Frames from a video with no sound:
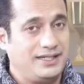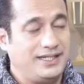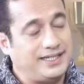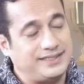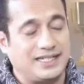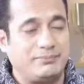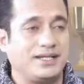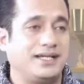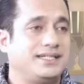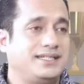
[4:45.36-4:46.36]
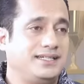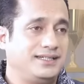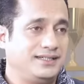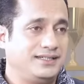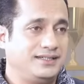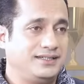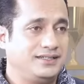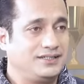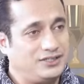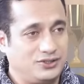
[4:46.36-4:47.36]
एक ही जगह पे कैसे थे
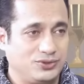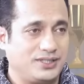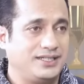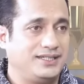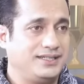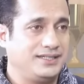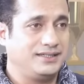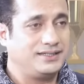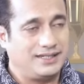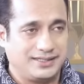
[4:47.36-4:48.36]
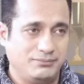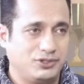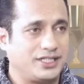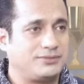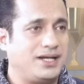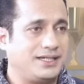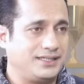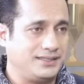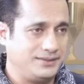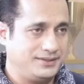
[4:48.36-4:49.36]
क्यों थे क्या साबोटाज प्लान
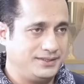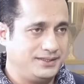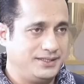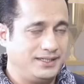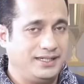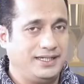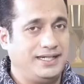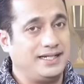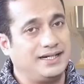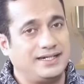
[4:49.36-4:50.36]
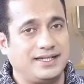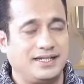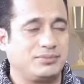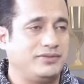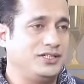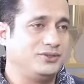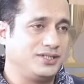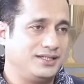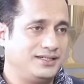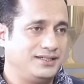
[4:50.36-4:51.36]
था एक घंटे का आपका वीडियो
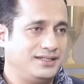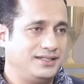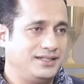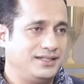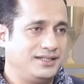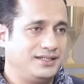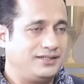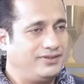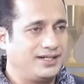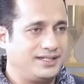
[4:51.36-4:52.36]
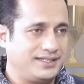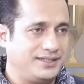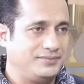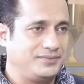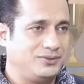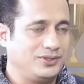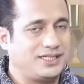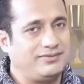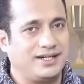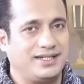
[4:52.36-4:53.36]
था सवा घंटे का उस
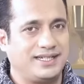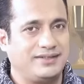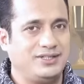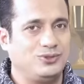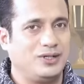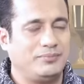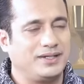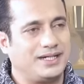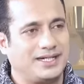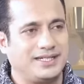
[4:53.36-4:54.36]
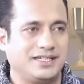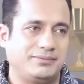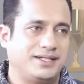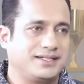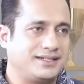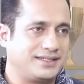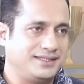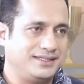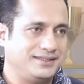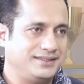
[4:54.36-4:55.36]
सवा घंटे के वीडियो को आपने काट के दस मिनट का कर दिया